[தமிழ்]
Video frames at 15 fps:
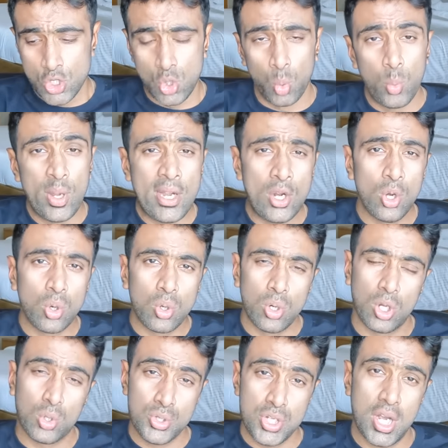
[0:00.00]
ஸோ விண்டோ
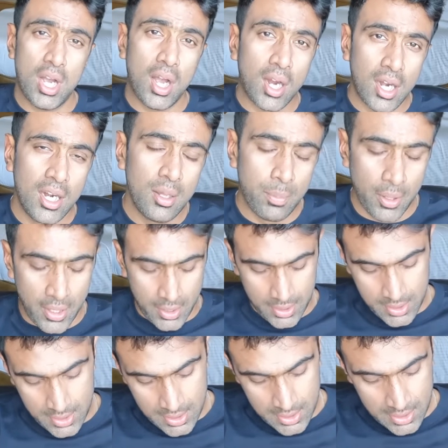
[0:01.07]
கூட கொஞ்சம் அகண்டு போயிருக்கு